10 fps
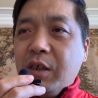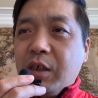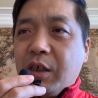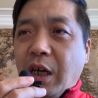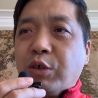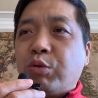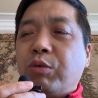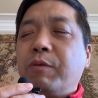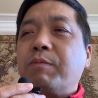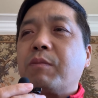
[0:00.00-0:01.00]
甘
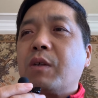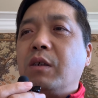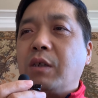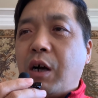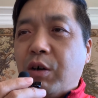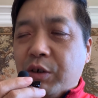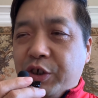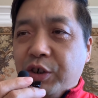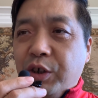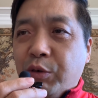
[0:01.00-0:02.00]
肃，然后
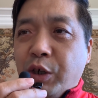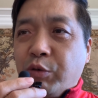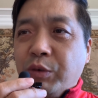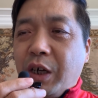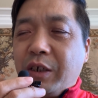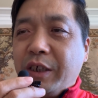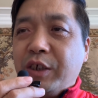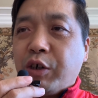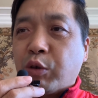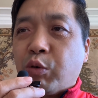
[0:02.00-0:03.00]
只留了中间这一
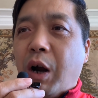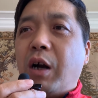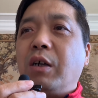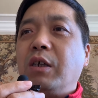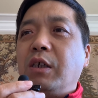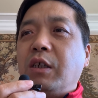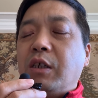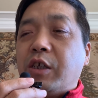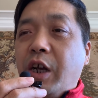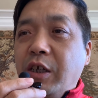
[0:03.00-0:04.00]
小段儿。
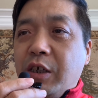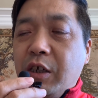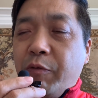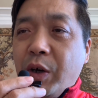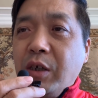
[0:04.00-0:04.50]
甚至文